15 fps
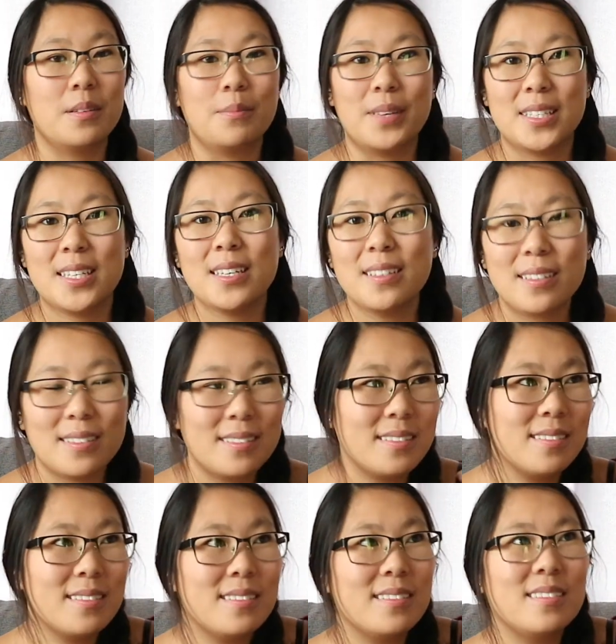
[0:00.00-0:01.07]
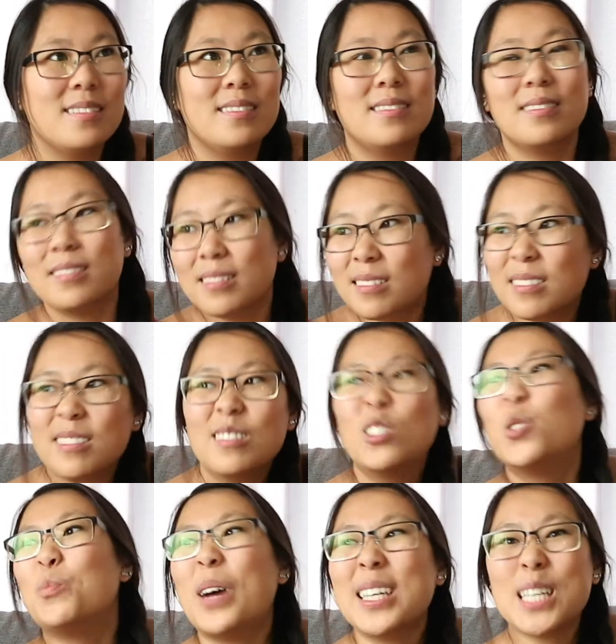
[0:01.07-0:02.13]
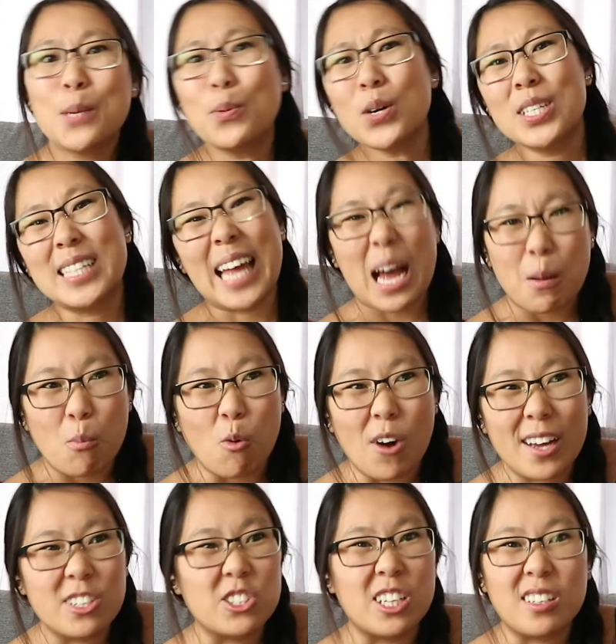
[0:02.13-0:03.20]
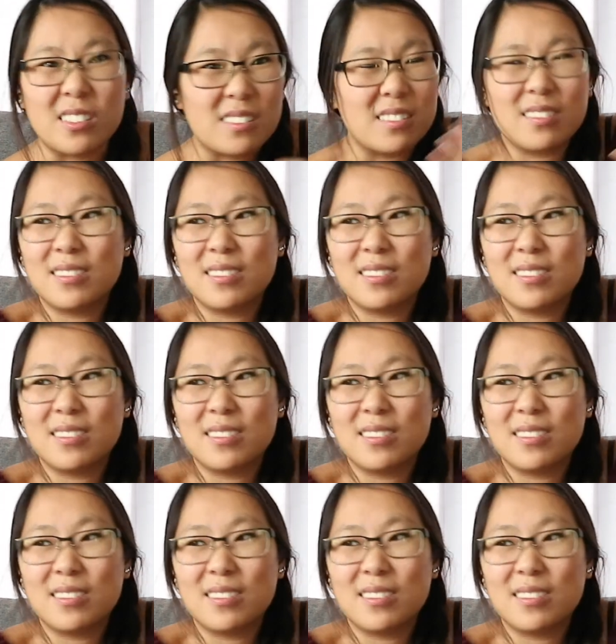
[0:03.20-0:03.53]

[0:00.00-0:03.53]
Mais tu sais, tu pensais pas que c'était à moi, genre.